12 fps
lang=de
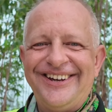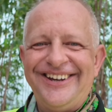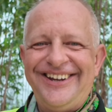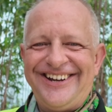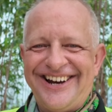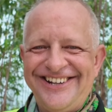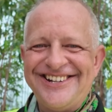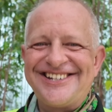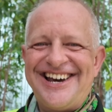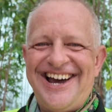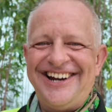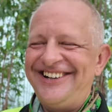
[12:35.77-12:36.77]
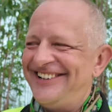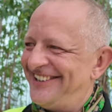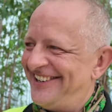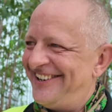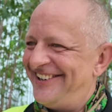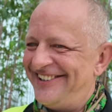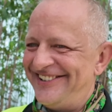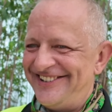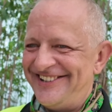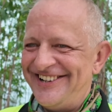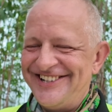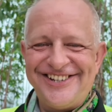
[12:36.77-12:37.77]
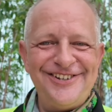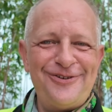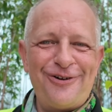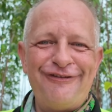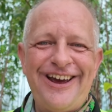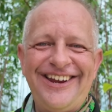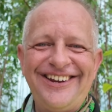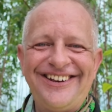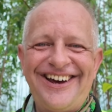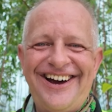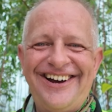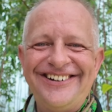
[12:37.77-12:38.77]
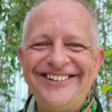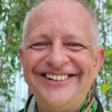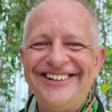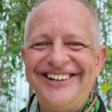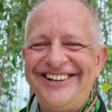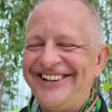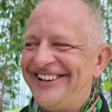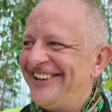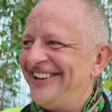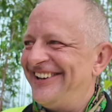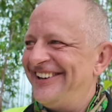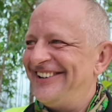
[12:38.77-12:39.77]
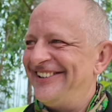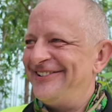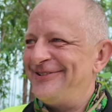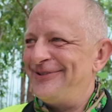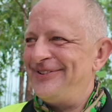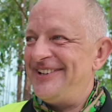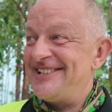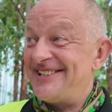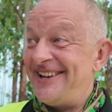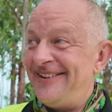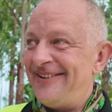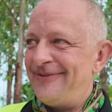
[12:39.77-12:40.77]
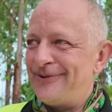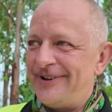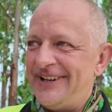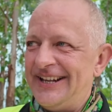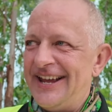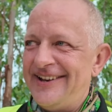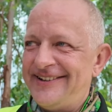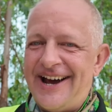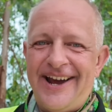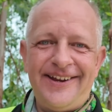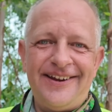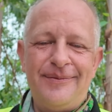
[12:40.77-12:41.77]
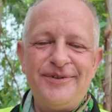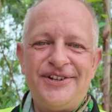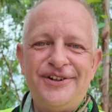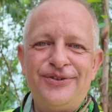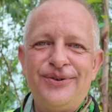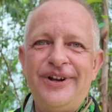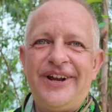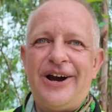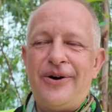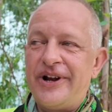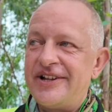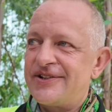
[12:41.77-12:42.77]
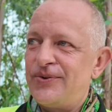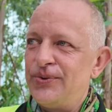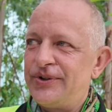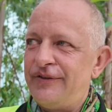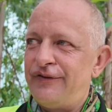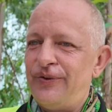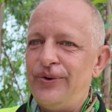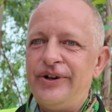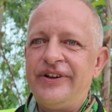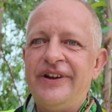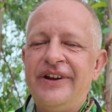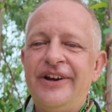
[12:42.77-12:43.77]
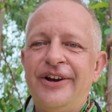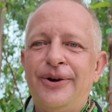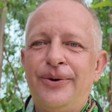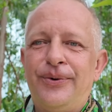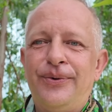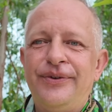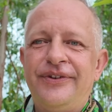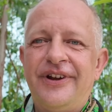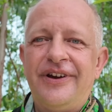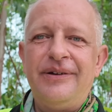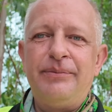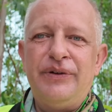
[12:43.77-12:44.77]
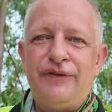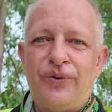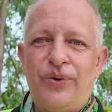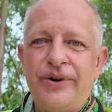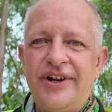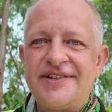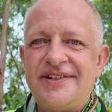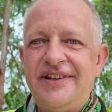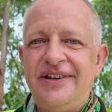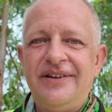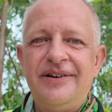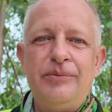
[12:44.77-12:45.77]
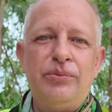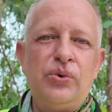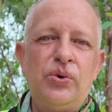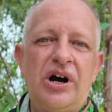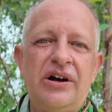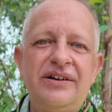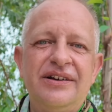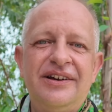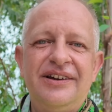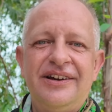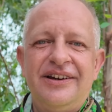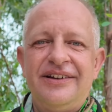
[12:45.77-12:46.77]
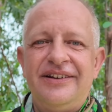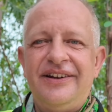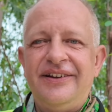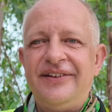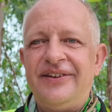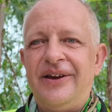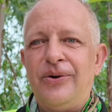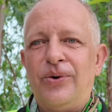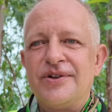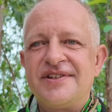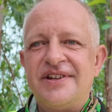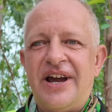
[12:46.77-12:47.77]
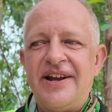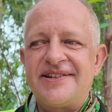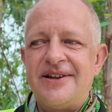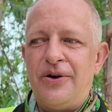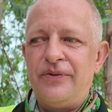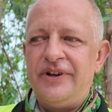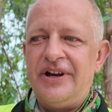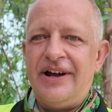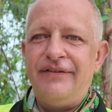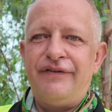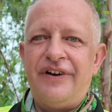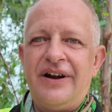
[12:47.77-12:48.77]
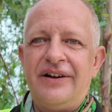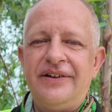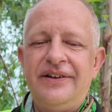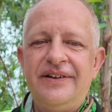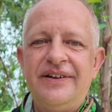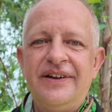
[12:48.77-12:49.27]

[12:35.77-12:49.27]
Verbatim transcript: ich kann dir sagen, äh, es sind noch welche da äh, und die Seen oder die kleinen Teiche haben sich natürlich auch jetzt gut gefüllt und äh, ich bin froh, dass die Boa, die Seerosen da jetzt auch wieder anfangen